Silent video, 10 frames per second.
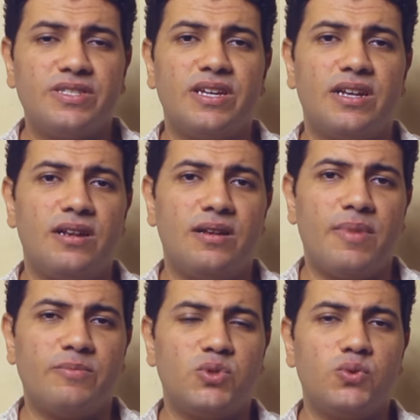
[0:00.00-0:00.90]

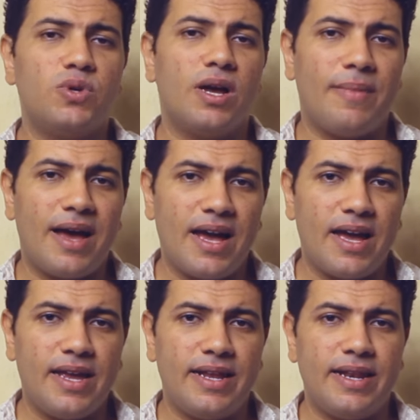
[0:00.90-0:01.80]
الممزوجه
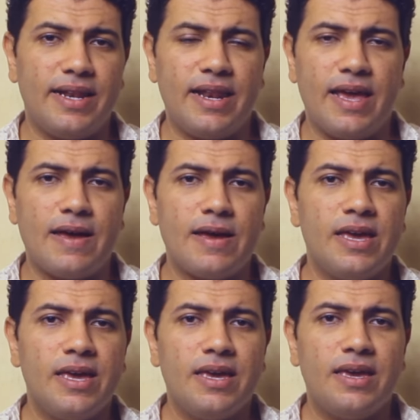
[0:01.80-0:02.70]
مع آه،
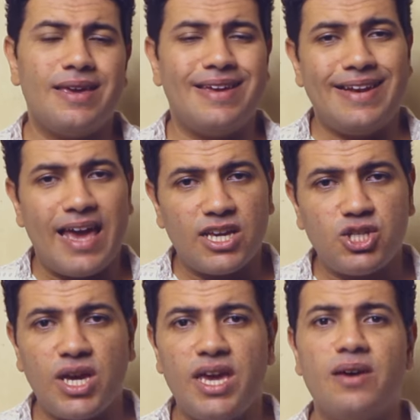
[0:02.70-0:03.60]

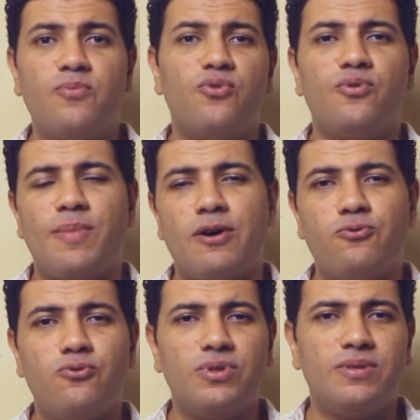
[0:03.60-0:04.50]
الاخشاب
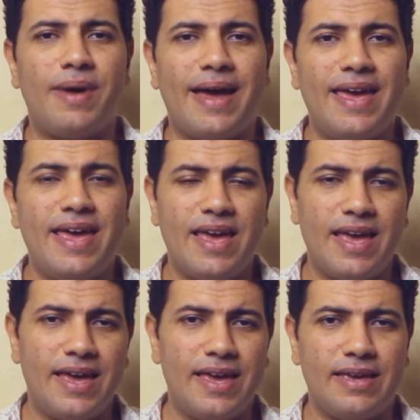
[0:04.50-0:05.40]
وموجود
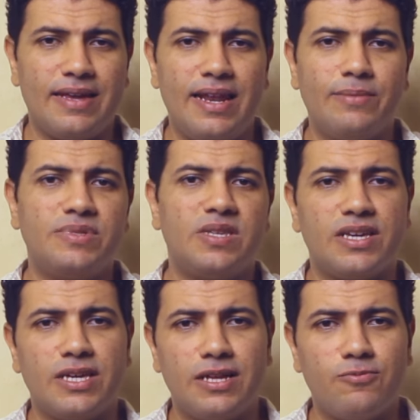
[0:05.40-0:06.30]
معاها آه، لمسه
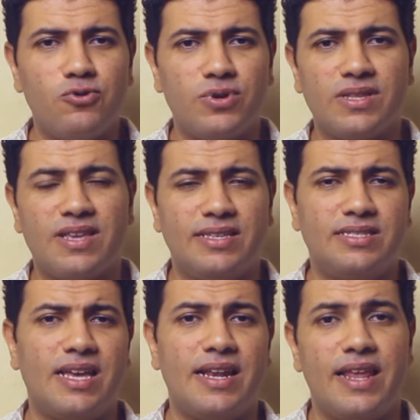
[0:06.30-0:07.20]
كده ممكن
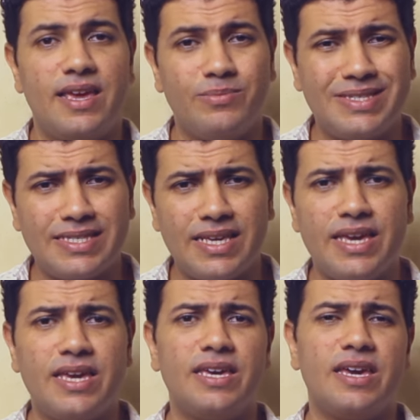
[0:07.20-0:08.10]
تحسها ان هي
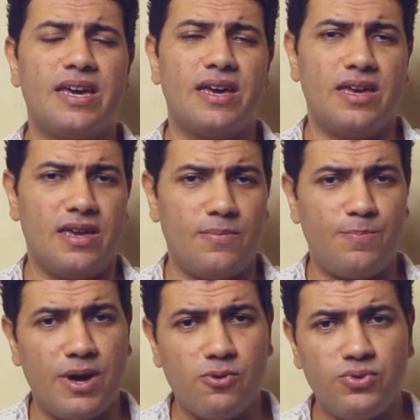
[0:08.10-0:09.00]
مسكيه
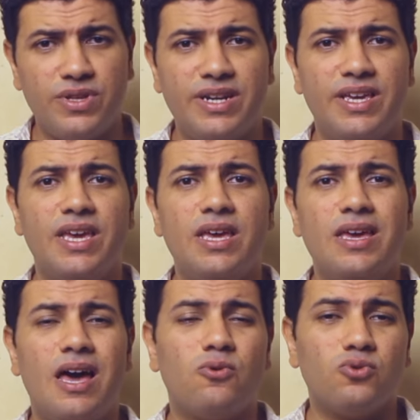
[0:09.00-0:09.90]
باودري
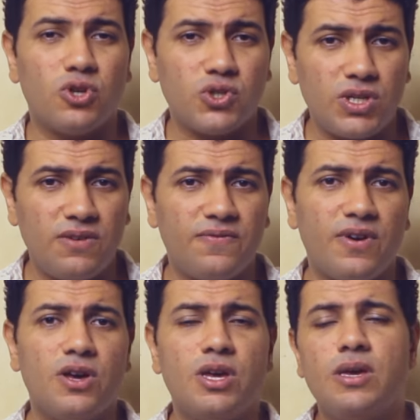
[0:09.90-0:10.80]
او
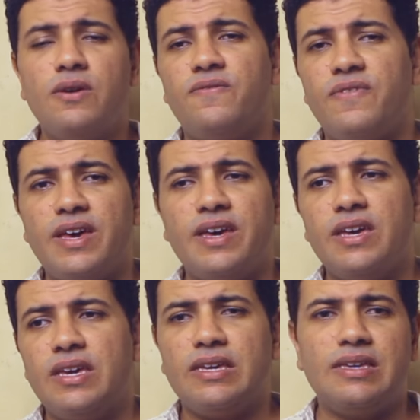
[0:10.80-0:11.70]
نظيفه
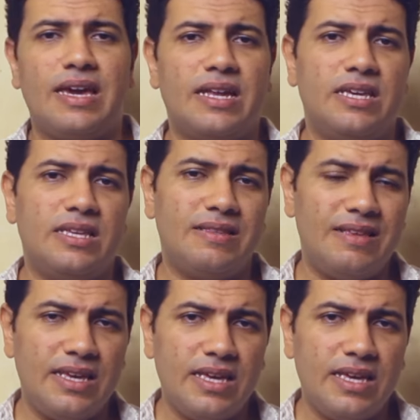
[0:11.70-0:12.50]
فيعني دي